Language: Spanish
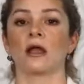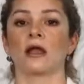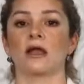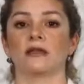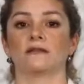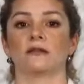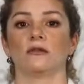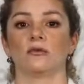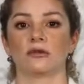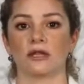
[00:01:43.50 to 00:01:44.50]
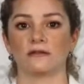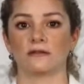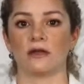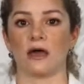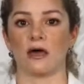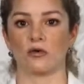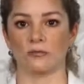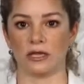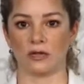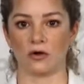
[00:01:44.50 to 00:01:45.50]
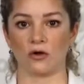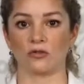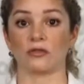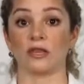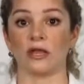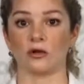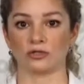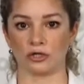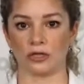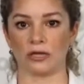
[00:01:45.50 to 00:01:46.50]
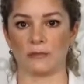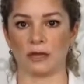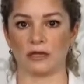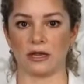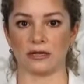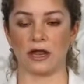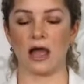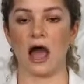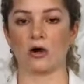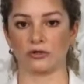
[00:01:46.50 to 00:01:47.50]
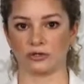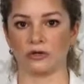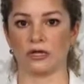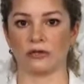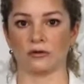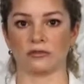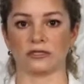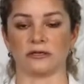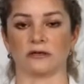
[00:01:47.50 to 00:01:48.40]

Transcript: es de lunes a domingo de 8 de la mañana a 8 de la noche.